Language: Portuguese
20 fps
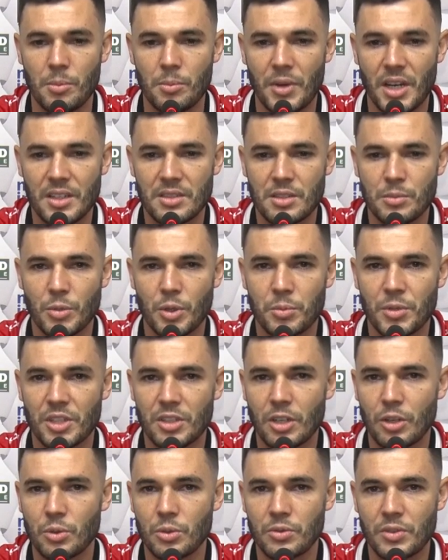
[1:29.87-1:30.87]
Mas em
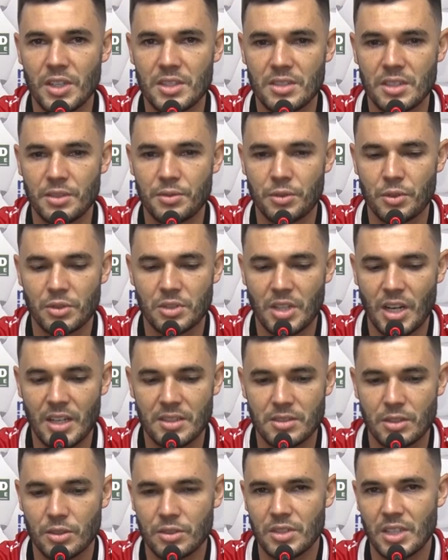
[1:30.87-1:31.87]
momento algum vai ser
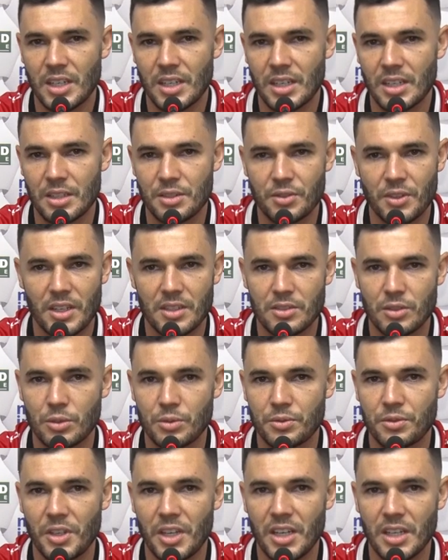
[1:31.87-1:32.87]
frustração se a classificação
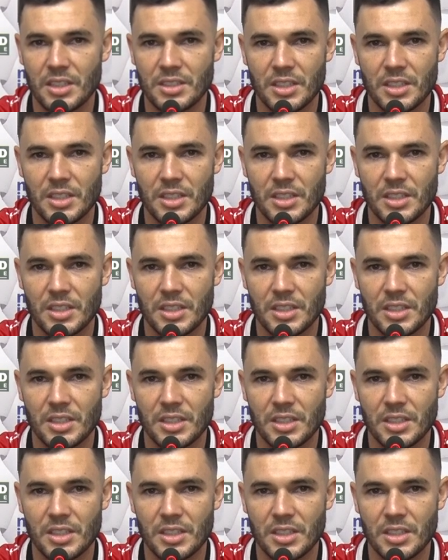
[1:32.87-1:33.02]
não vier.